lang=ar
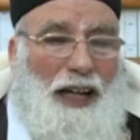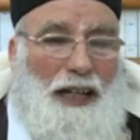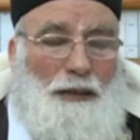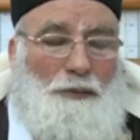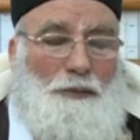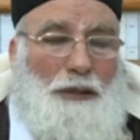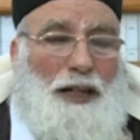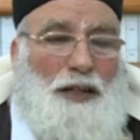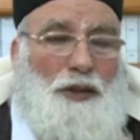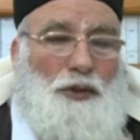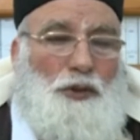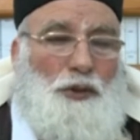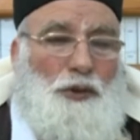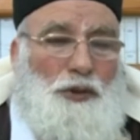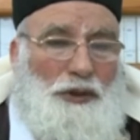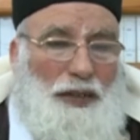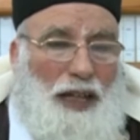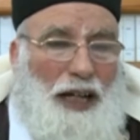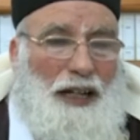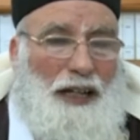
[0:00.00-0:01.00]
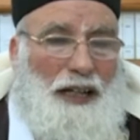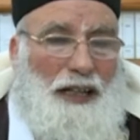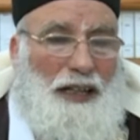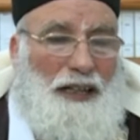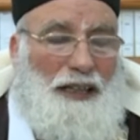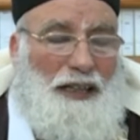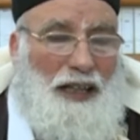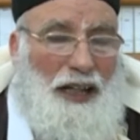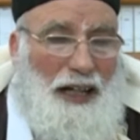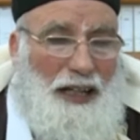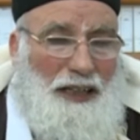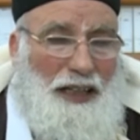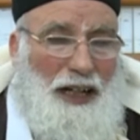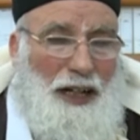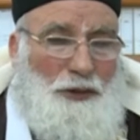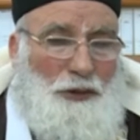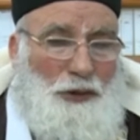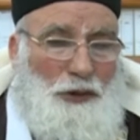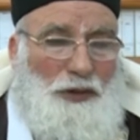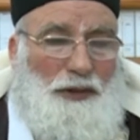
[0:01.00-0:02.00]
المرء ذكرا كان
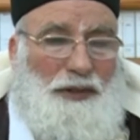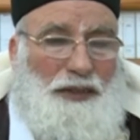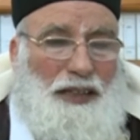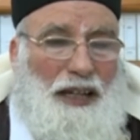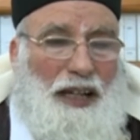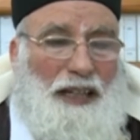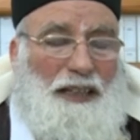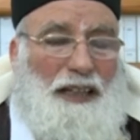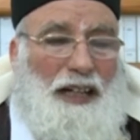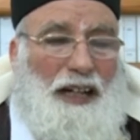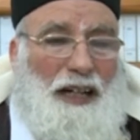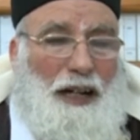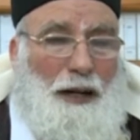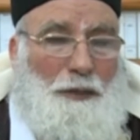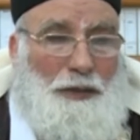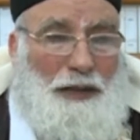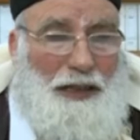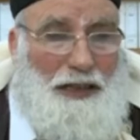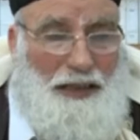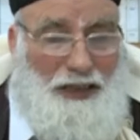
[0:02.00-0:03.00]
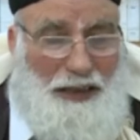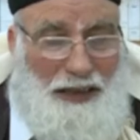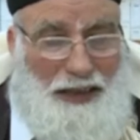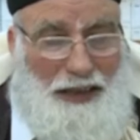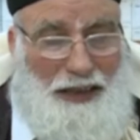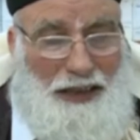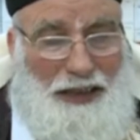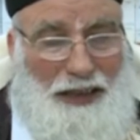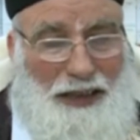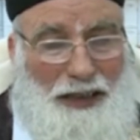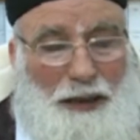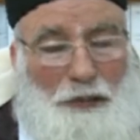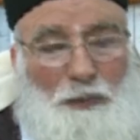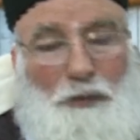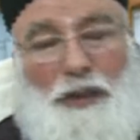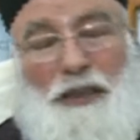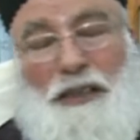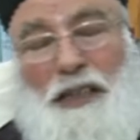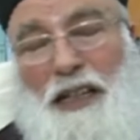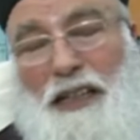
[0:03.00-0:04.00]
أو أنثى إلى قبره
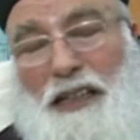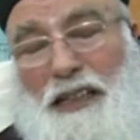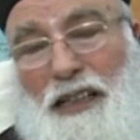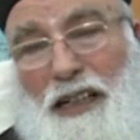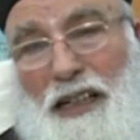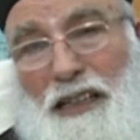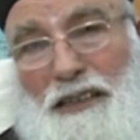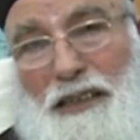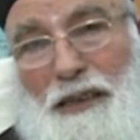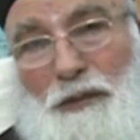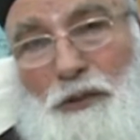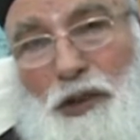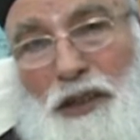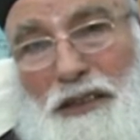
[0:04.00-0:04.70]
بطريقة